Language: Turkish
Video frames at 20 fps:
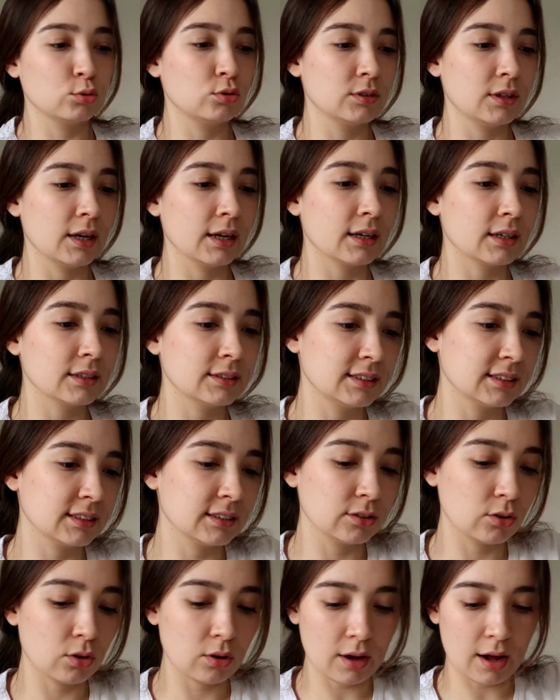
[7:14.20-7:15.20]
Bu direkt
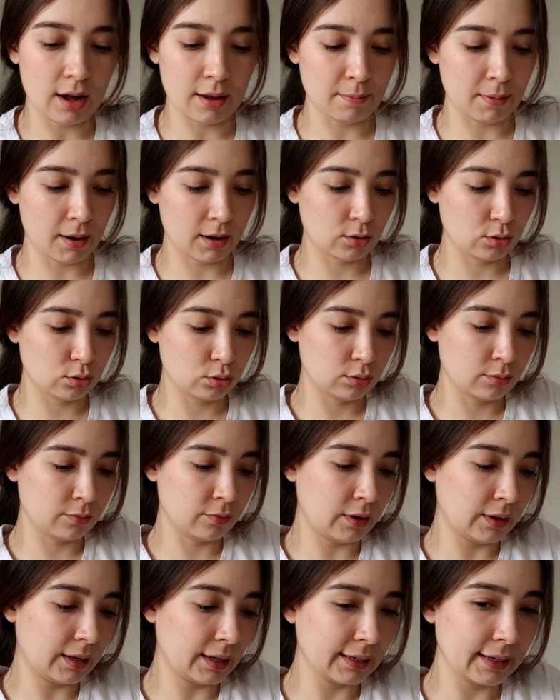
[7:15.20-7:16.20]
açılıyor galiba. Kurulum
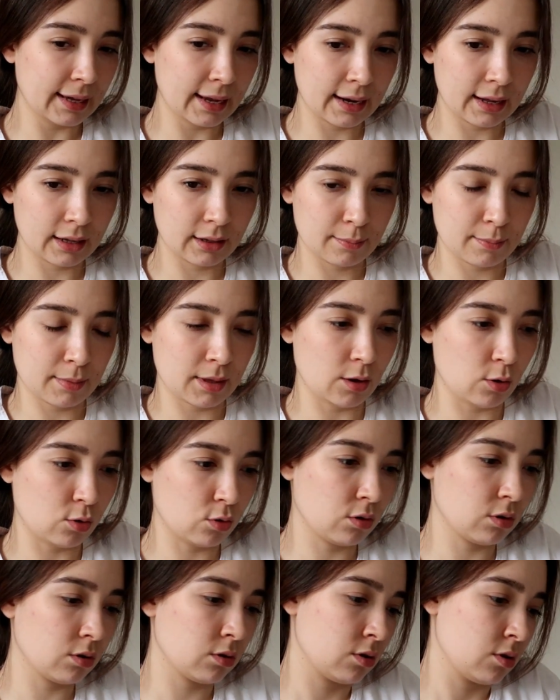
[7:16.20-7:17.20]
falan
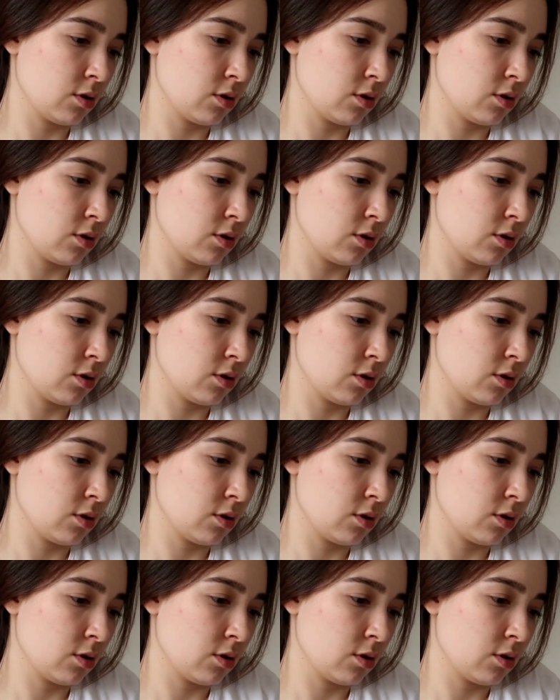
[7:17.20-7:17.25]
gerekmiyor.